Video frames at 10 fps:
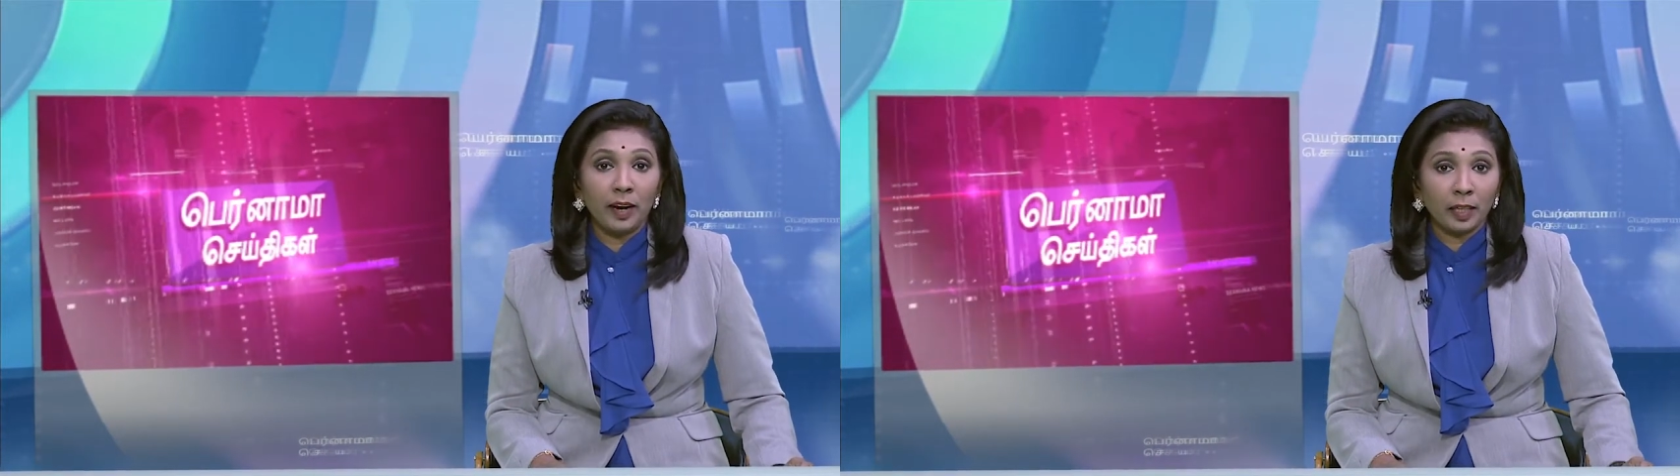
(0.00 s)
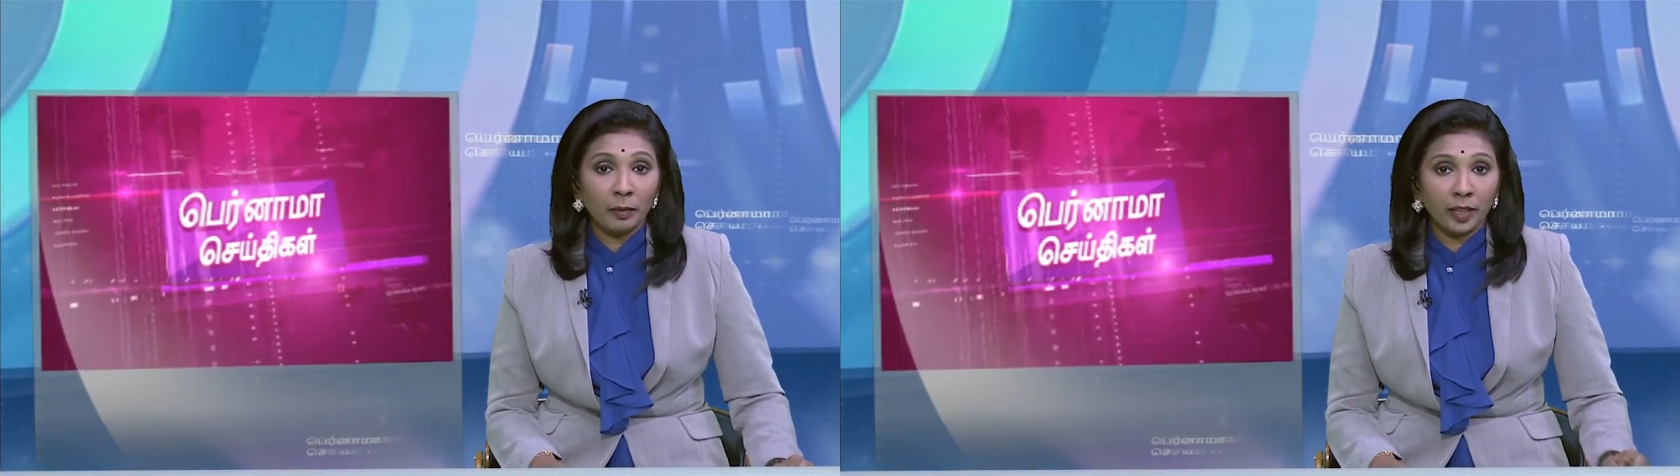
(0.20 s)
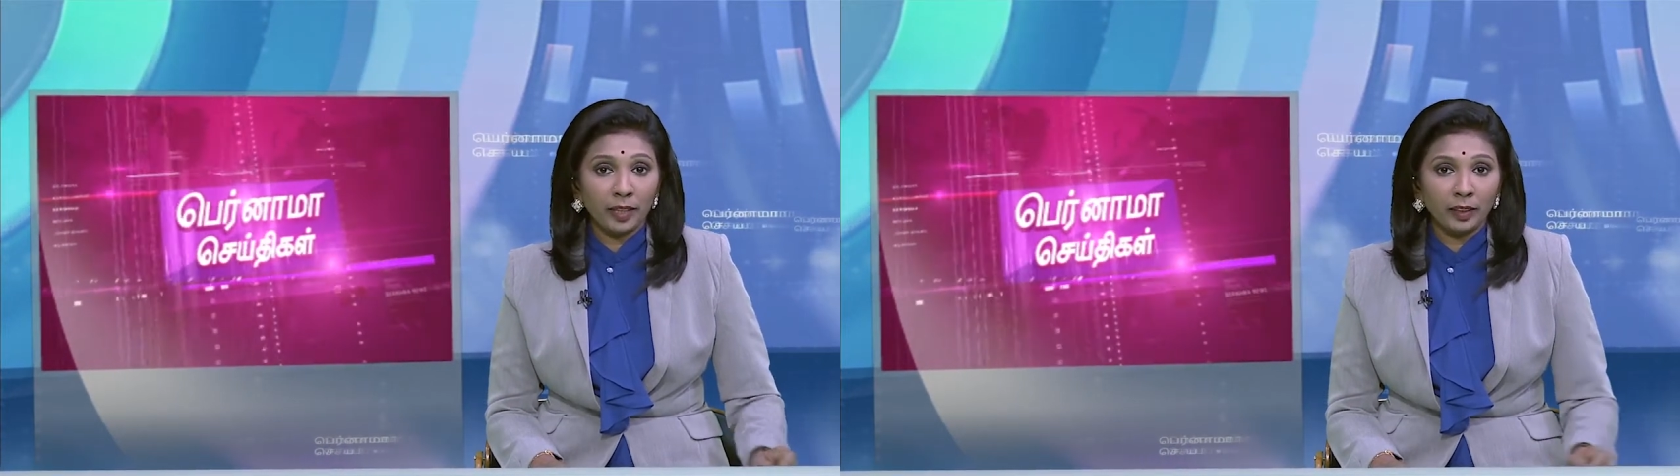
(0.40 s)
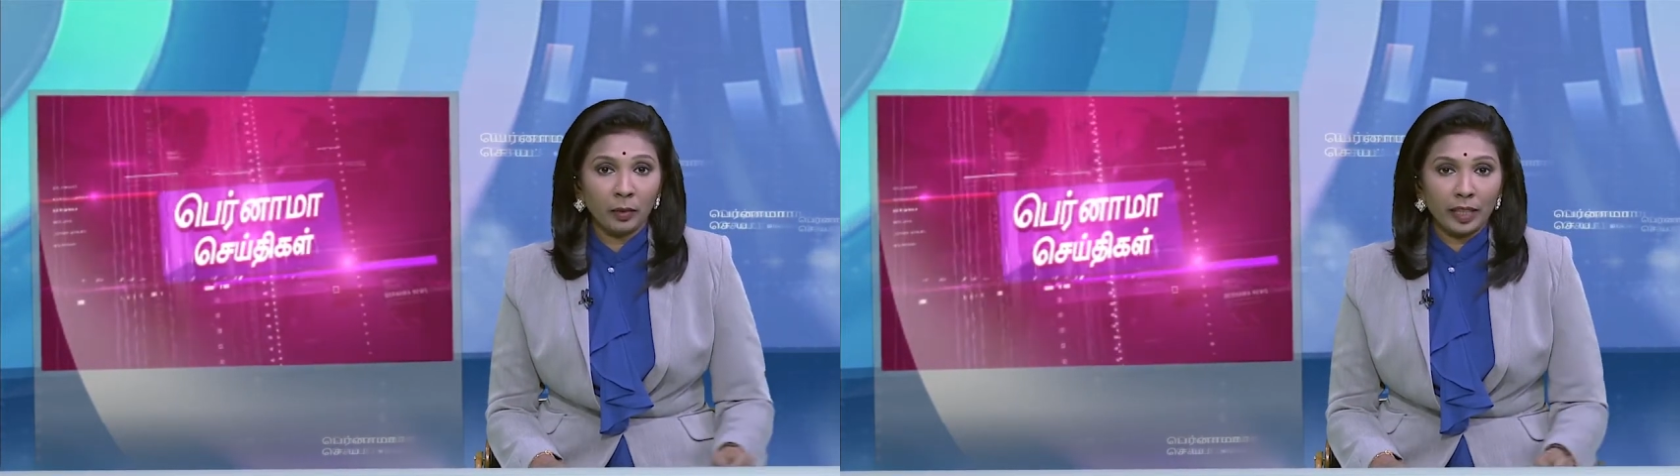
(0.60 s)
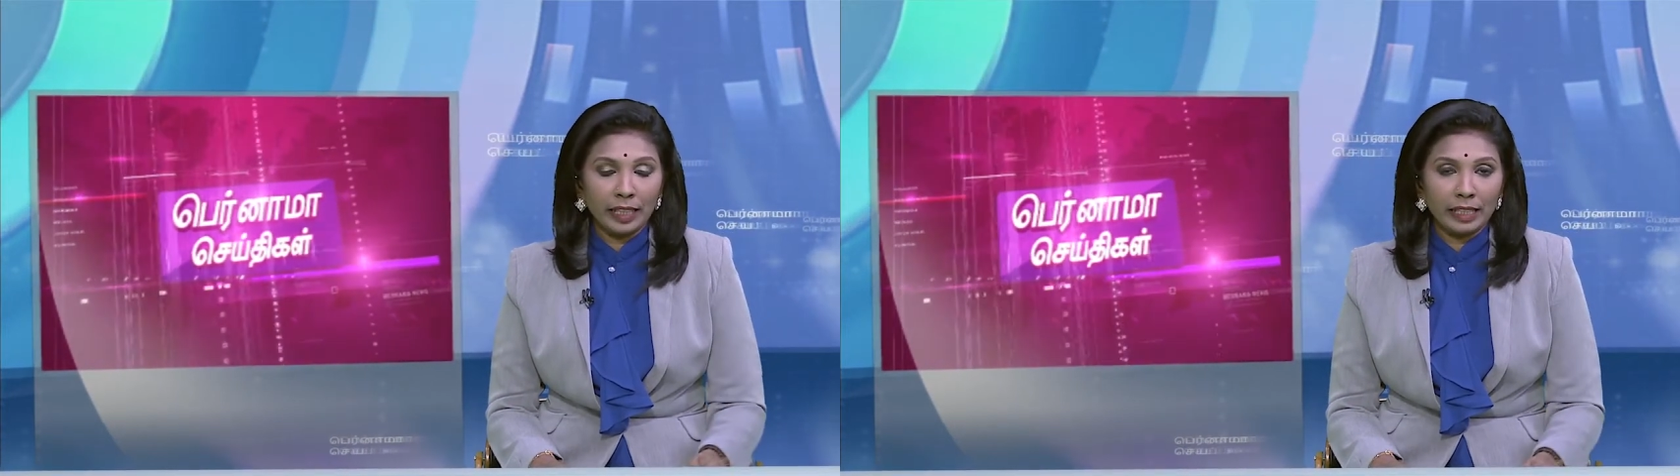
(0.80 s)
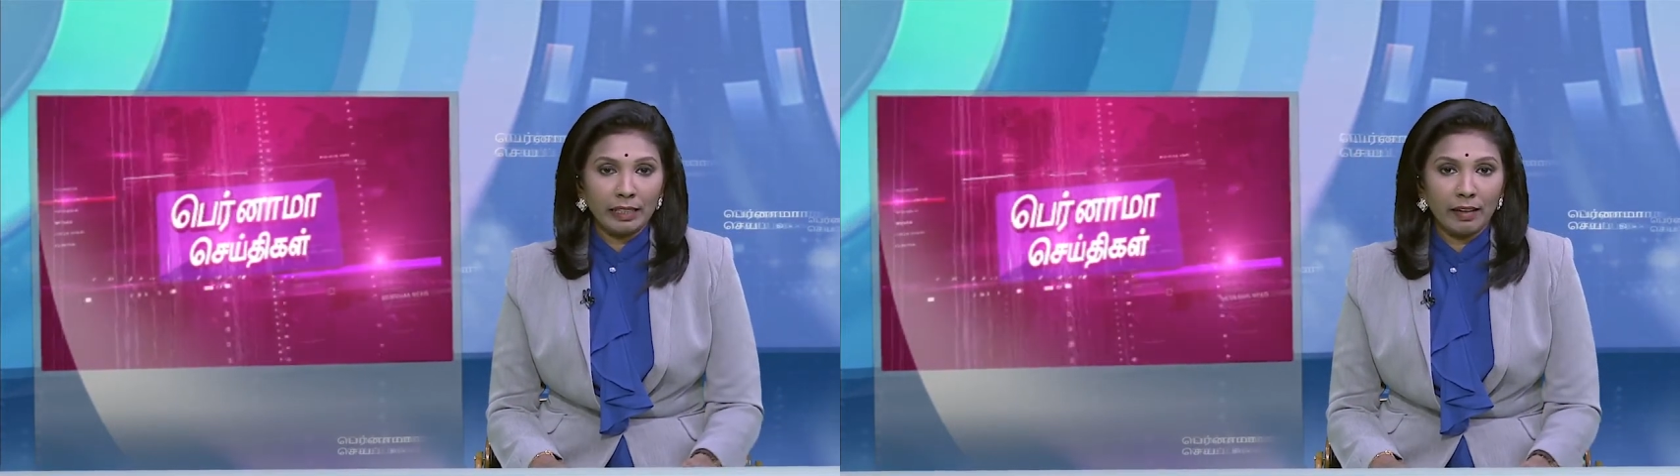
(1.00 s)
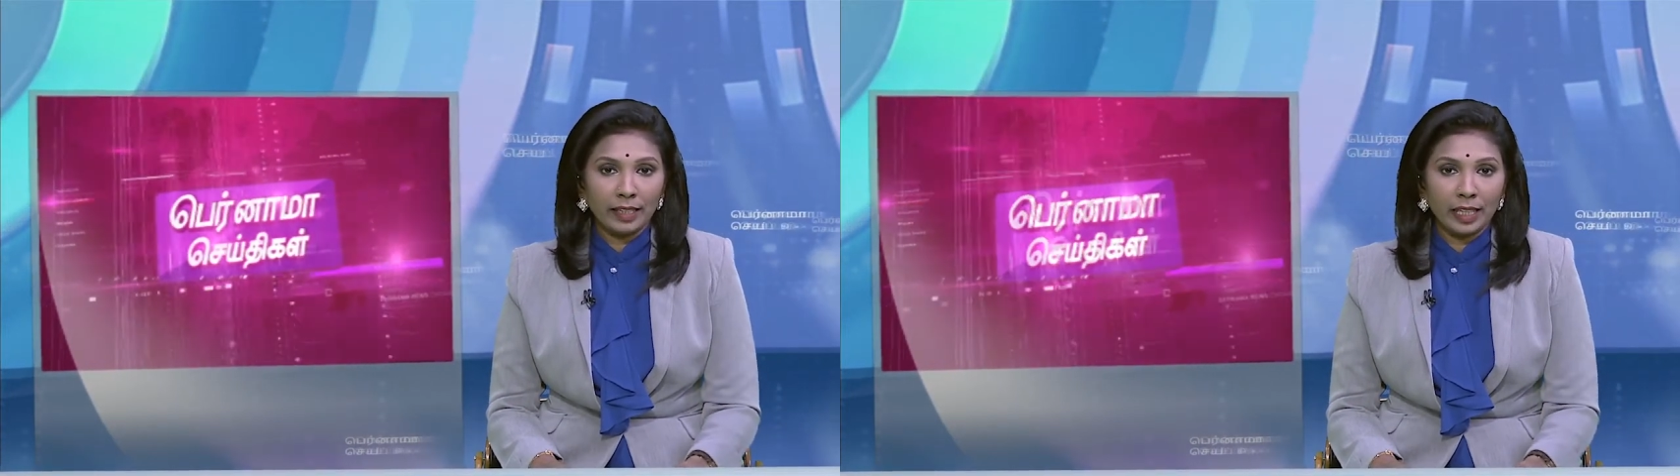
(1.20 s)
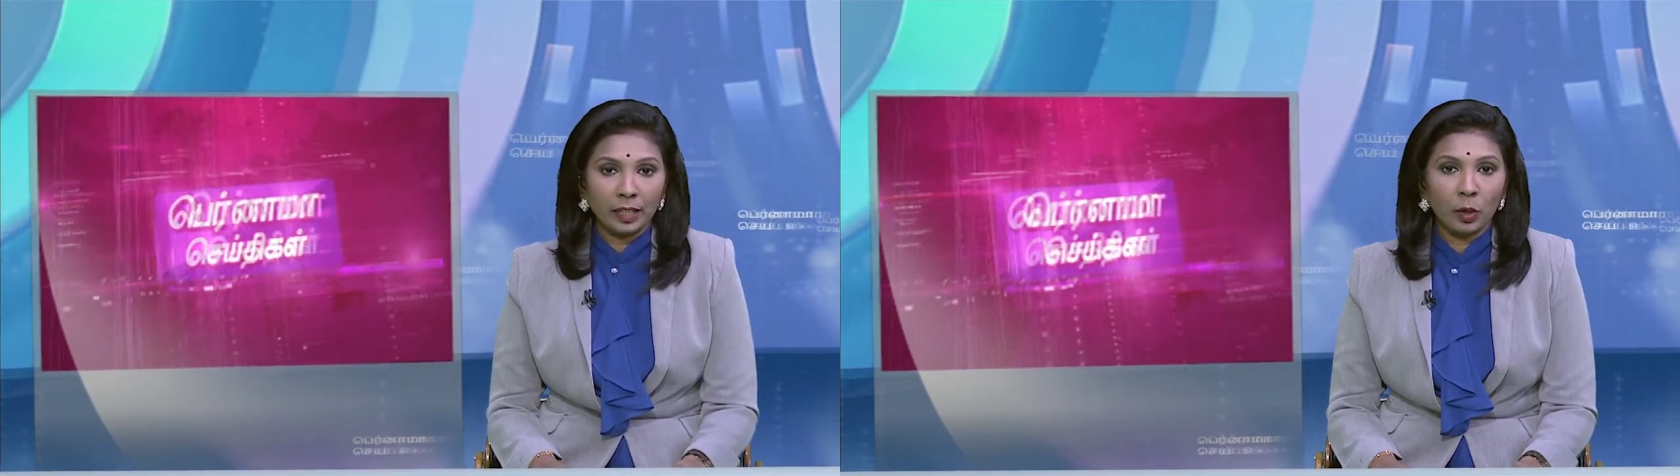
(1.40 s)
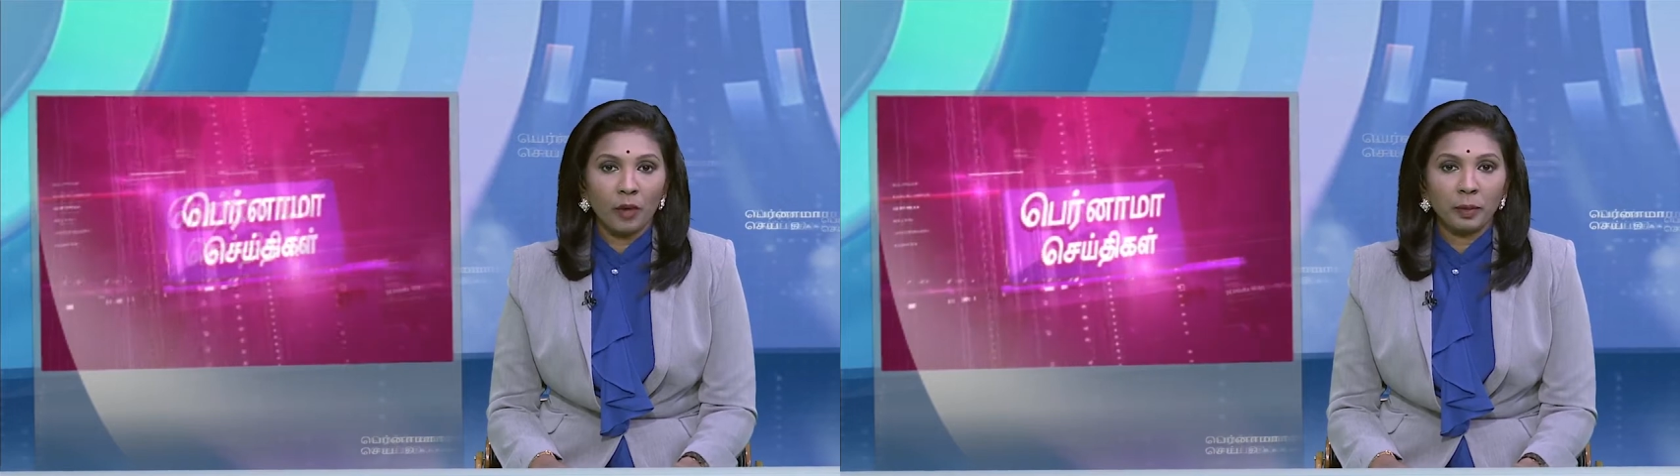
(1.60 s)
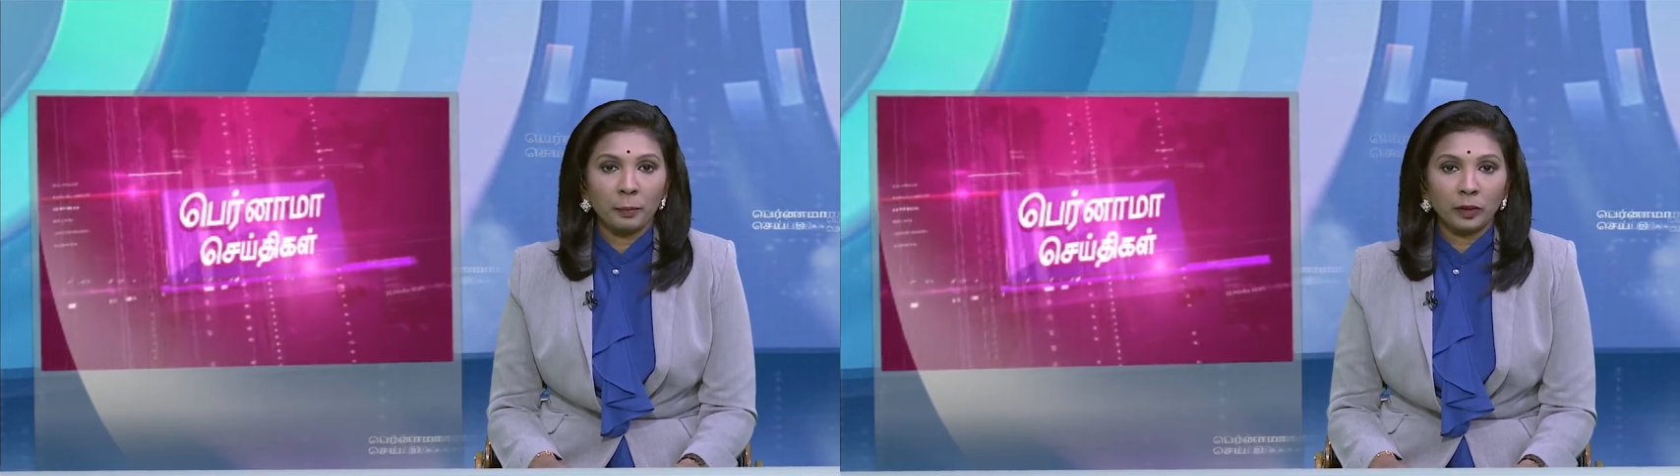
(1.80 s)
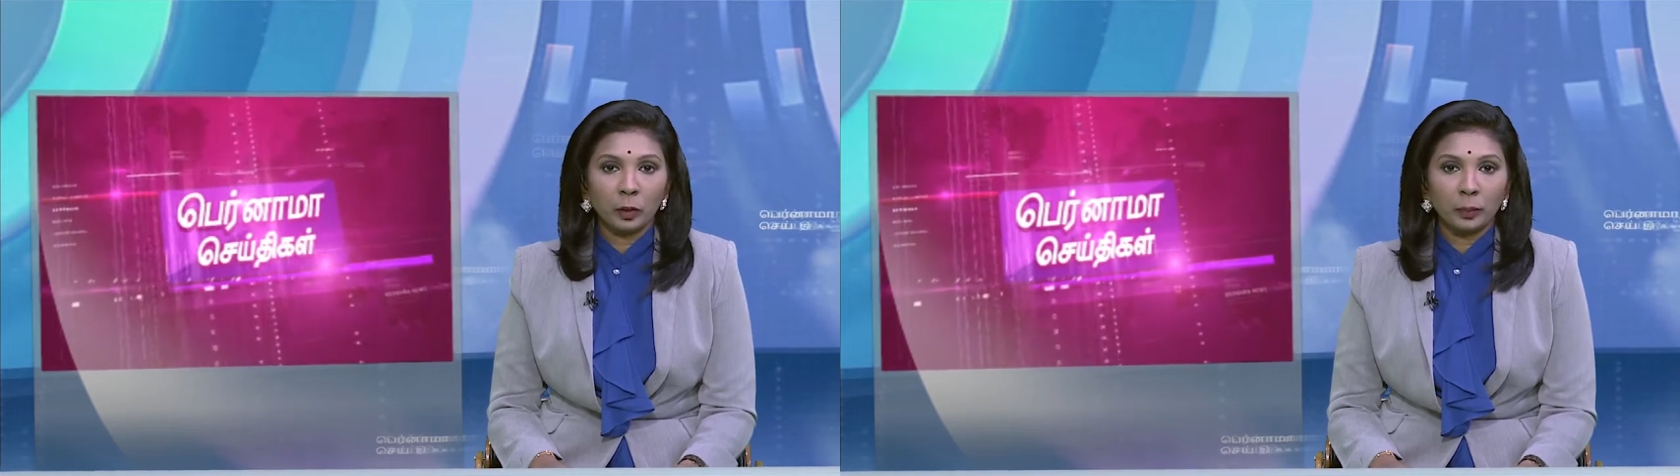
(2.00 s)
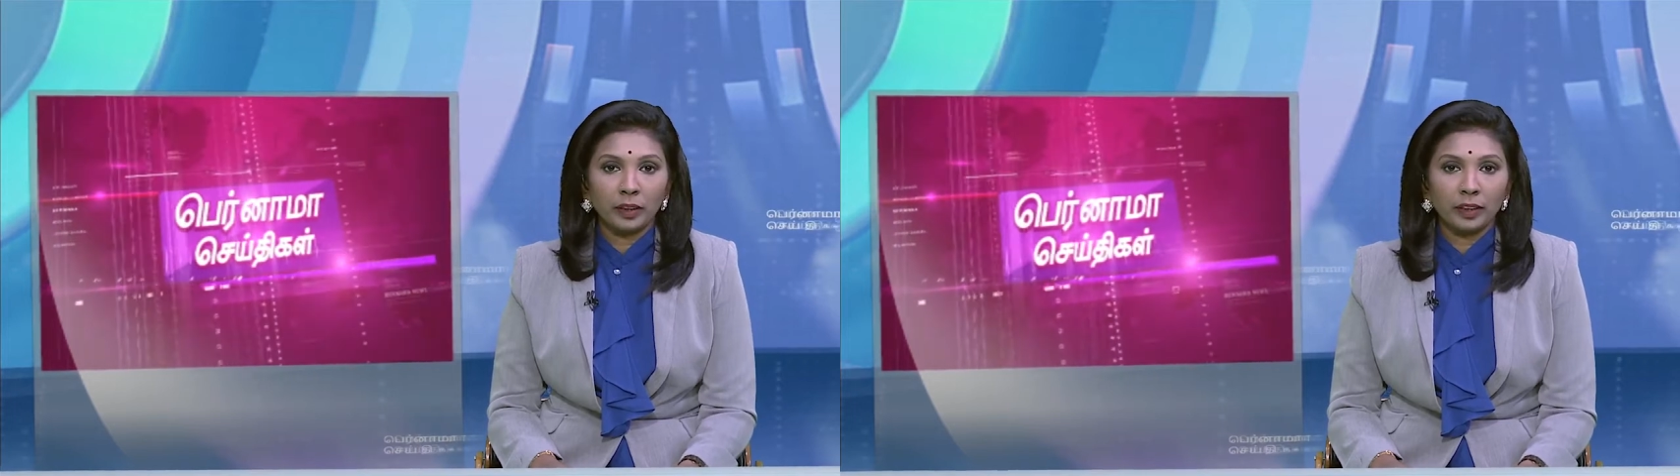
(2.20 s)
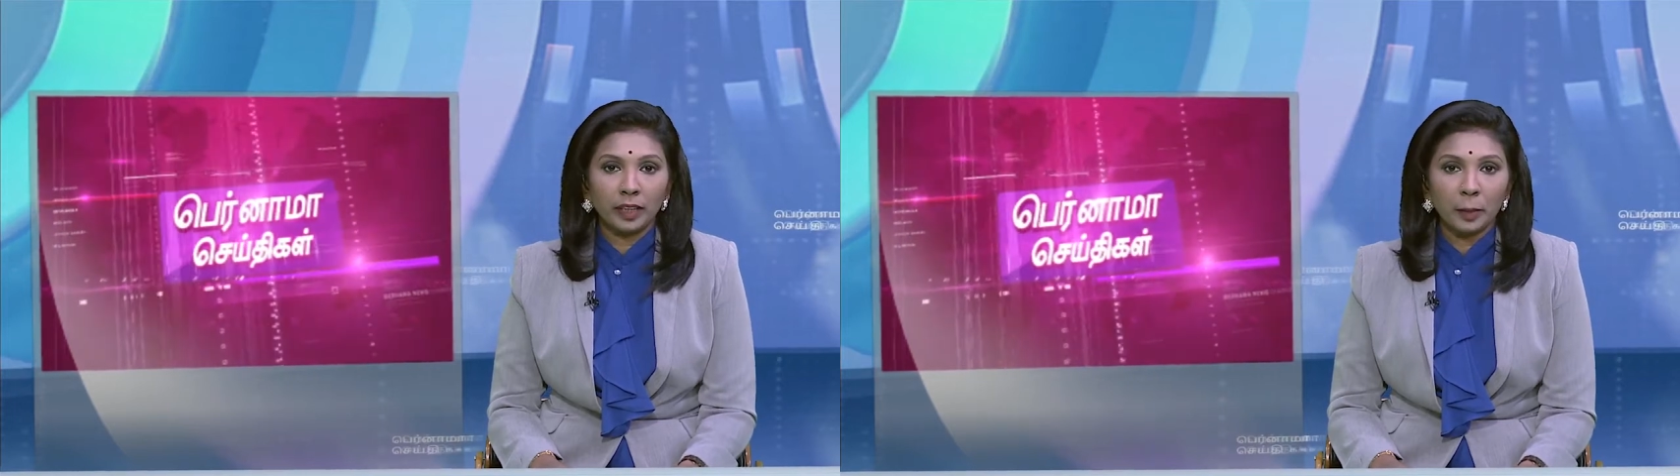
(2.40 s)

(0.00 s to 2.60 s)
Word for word: ஆறாம் தேதி தொடங்கி நாட்டில் கோவிட் பத்தொன்பது